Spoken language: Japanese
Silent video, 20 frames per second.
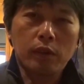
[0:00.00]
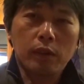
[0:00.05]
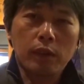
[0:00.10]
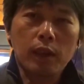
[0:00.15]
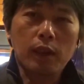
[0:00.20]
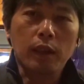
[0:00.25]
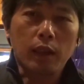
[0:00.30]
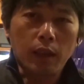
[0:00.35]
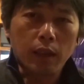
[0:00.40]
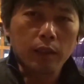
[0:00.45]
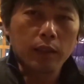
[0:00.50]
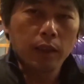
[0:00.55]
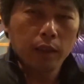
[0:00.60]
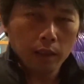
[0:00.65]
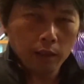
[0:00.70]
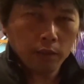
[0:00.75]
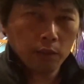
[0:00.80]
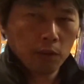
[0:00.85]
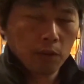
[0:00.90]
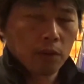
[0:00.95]
高
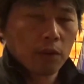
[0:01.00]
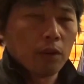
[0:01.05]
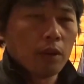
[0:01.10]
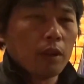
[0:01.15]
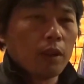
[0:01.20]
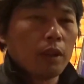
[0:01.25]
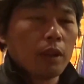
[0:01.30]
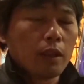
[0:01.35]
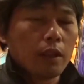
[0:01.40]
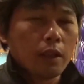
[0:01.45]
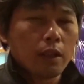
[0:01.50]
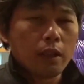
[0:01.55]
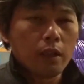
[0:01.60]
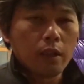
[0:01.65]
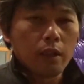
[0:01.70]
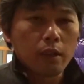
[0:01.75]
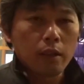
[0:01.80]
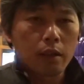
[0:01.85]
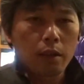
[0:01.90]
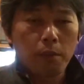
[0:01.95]
岳の、
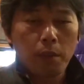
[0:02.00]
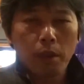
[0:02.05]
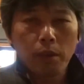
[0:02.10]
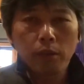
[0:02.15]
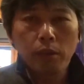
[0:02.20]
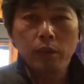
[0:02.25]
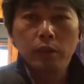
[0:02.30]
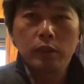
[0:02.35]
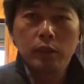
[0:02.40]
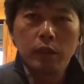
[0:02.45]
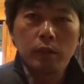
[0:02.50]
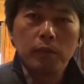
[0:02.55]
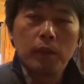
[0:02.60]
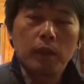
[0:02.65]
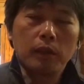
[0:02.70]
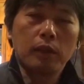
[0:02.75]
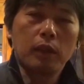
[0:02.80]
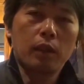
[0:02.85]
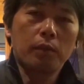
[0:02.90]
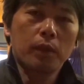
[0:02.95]
え手前のですね
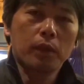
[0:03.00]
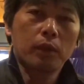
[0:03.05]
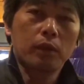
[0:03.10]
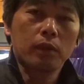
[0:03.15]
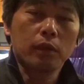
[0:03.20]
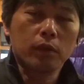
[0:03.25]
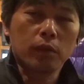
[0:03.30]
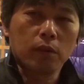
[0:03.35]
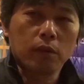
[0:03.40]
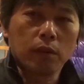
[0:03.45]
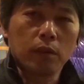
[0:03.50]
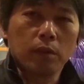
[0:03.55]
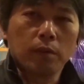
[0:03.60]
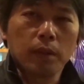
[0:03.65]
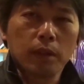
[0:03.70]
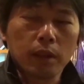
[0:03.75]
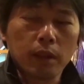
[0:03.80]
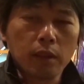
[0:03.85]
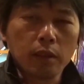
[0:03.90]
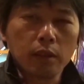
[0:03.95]
丸山というところ
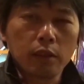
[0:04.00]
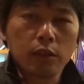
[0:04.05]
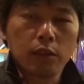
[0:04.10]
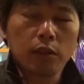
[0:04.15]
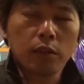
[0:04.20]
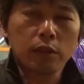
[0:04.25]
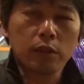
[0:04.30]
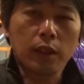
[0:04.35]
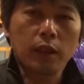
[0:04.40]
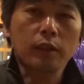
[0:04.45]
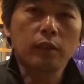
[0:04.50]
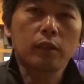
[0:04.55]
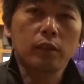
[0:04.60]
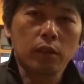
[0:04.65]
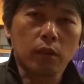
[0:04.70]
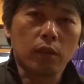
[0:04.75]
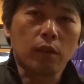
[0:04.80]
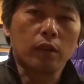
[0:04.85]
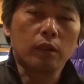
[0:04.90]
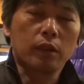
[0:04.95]
まで西穂山
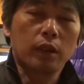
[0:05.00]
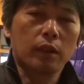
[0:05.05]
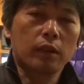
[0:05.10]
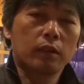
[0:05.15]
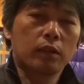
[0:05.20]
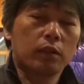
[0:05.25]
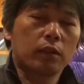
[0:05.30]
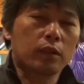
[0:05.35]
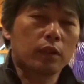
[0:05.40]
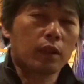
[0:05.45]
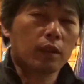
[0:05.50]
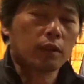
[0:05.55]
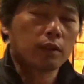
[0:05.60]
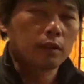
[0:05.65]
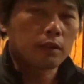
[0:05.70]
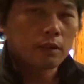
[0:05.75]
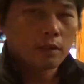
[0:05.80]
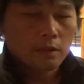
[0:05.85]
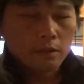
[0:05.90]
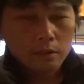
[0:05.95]
荘山荘
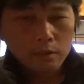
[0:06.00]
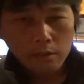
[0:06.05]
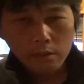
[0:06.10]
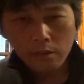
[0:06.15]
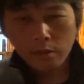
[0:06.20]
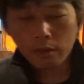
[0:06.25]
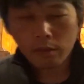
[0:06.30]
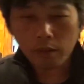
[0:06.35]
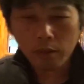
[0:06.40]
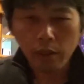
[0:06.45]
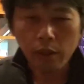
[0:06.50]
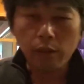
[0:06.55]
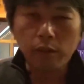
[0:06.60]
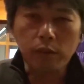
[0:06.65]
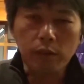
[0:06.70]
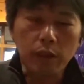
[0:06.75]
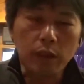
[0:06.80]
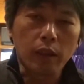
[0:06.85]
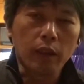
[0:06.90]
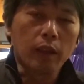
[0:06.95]
山経
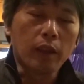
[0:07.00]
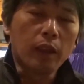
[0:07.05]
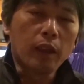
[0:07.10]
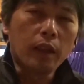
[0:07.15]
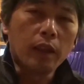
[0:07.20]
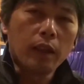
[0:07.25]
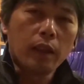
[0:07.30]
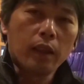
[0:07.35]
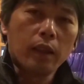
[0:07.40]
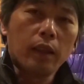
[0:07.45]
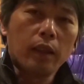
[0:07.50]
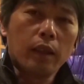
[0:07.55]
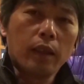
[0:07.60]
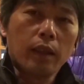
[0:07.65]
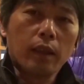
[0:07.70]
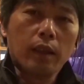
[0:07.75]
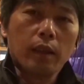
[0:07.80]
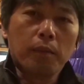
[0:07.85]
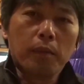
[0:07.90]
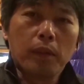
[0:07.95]
由で、
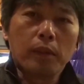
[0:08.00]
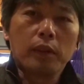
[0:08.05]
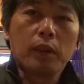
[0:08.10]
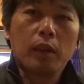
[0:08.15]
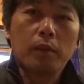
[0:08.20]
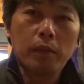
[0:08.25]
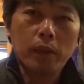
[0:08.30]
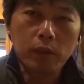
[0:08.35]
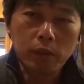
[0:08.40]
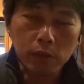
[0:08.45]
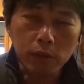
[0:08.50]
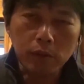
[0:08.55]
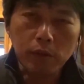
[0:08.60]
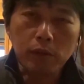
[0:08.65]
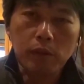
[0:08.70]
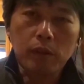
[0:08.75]
えー、丸山という、